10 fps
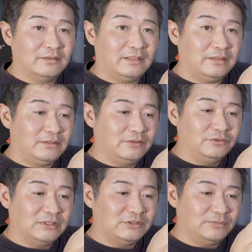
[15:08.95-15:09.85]
で
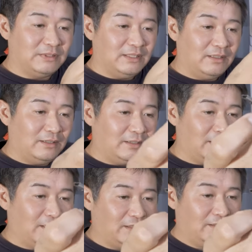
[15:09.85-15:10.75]
ユーエスビー ね、
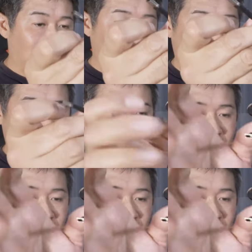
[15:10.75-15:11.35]
えー、先